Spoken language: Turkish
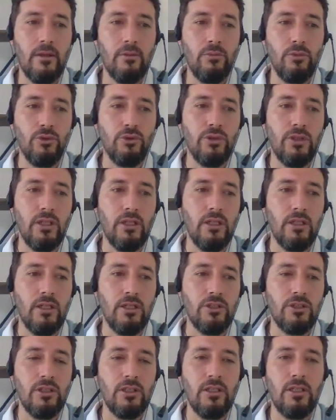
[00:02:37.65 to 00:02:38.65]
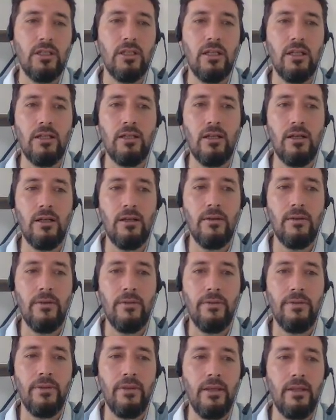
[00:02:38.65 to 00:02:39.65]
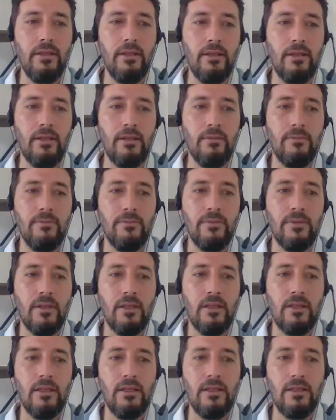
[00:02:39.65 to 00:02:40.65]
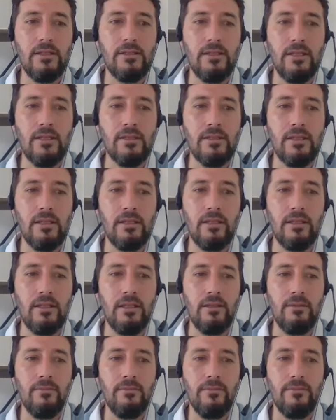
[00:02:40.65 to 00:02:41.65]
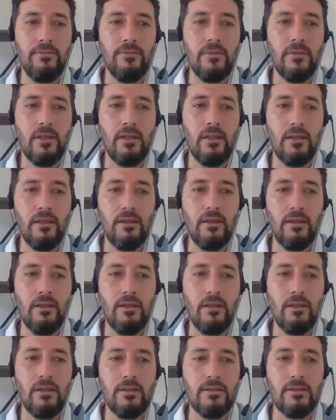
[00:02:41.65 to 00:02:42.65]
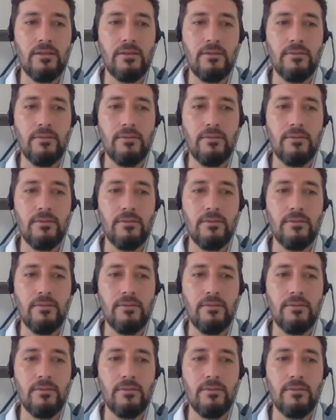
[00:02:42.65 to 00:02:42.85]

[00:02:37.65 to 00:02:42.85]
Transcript: Bu üçgenin açılarına da ne diyelim? X, Y, Z diyelim. X,